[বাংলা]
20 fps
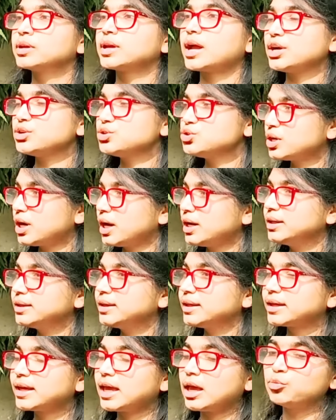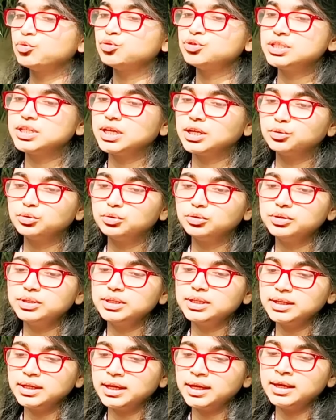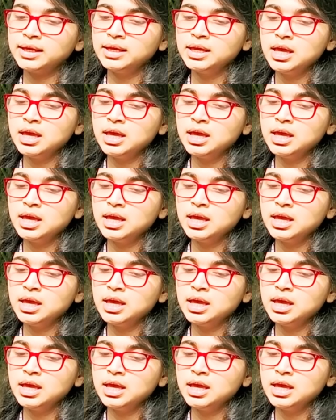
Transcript: কার্যকারিতা কেমন সেগুলো নিয়ে